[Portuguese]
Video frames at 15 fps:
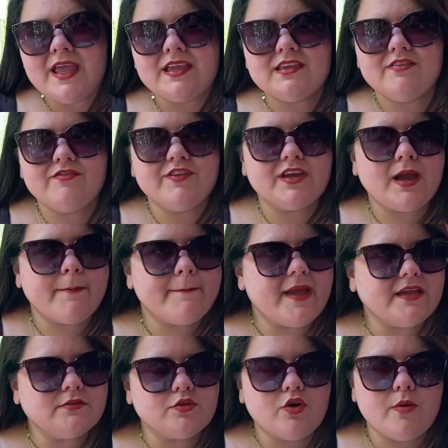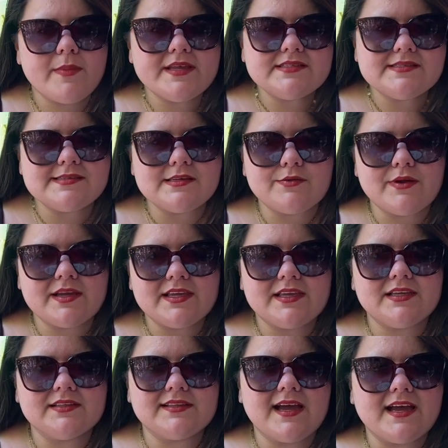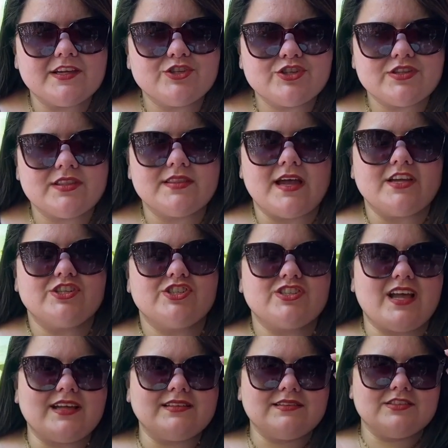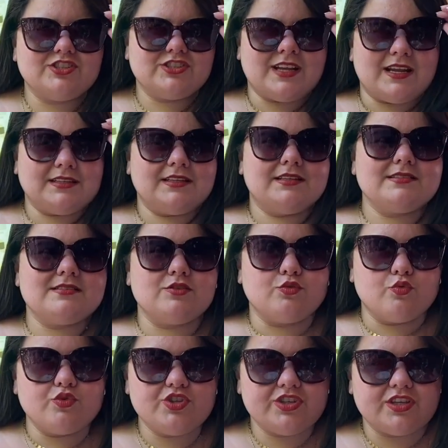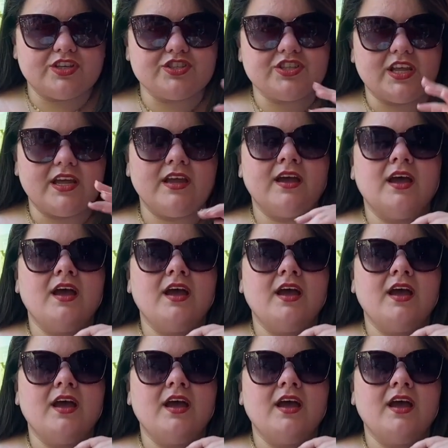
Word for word: que fica bem no comecinho aqui da, da Estrada das Indústrias, né?